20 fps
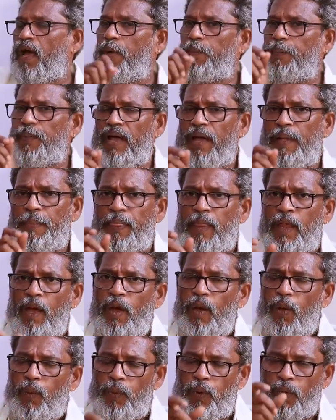அப்போ
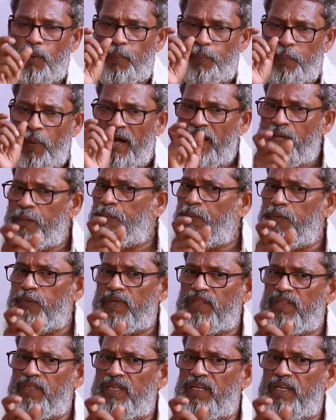ஒரு படைப்பு
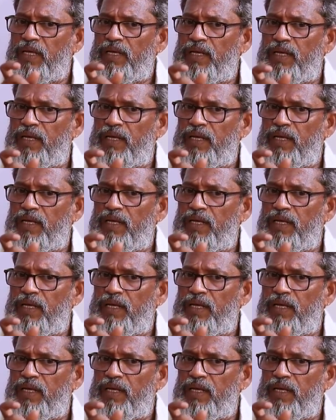வந்து